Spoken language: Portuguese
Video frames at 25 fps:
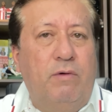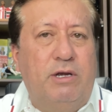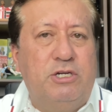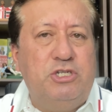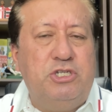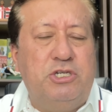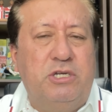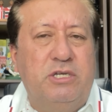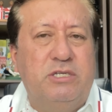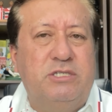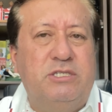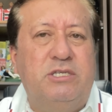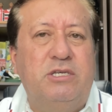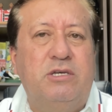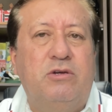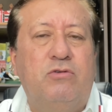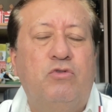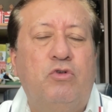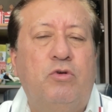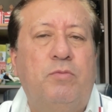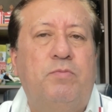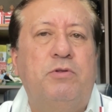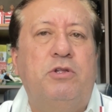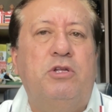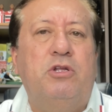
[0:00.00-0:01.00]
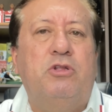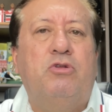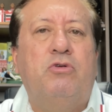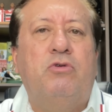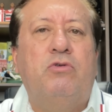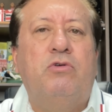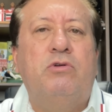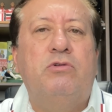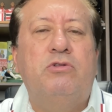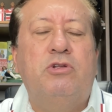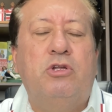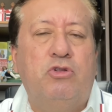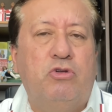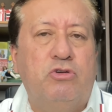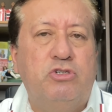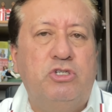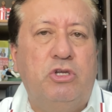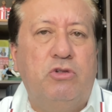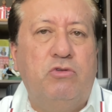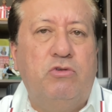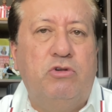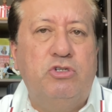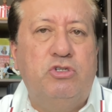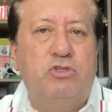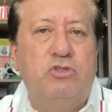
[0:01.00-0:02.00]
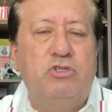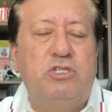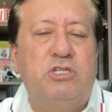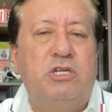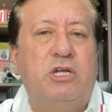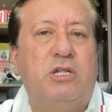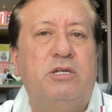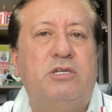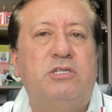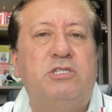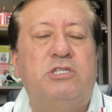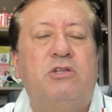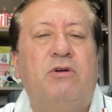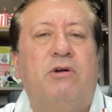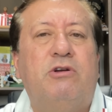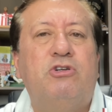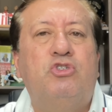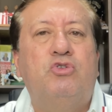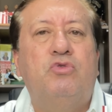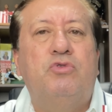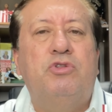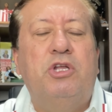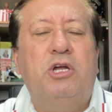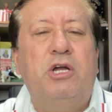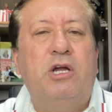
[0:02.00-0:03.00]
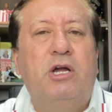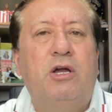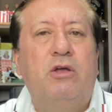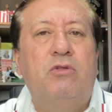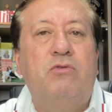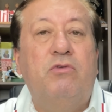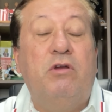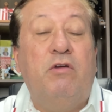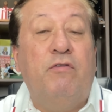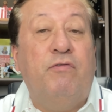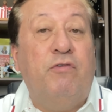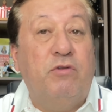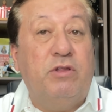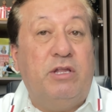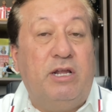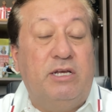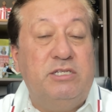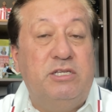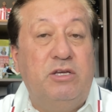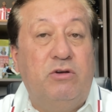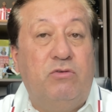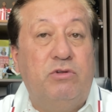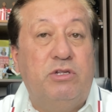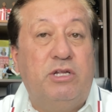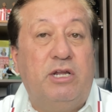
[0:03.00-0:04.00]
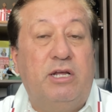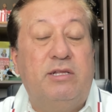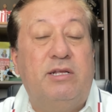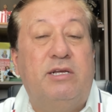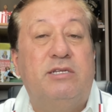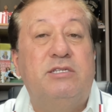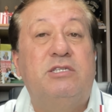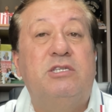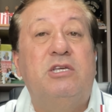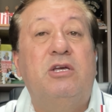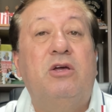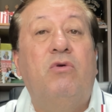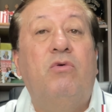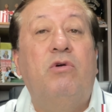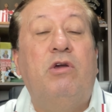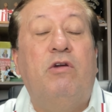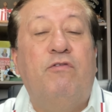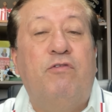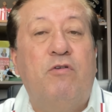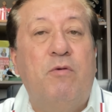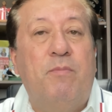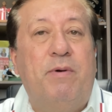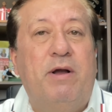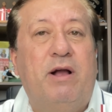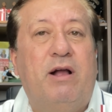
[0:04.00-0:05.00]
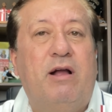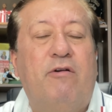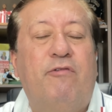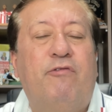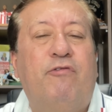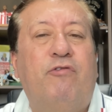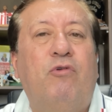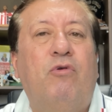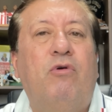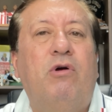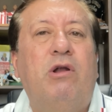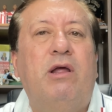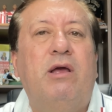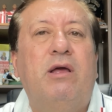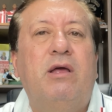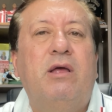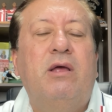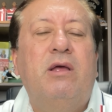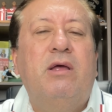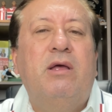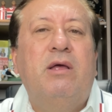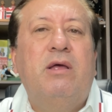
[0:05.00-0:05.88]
Eu acho que esse grupo de, de torcedores do Santa que estão ajudando, que vão trazer contratação, que vão pagar folha,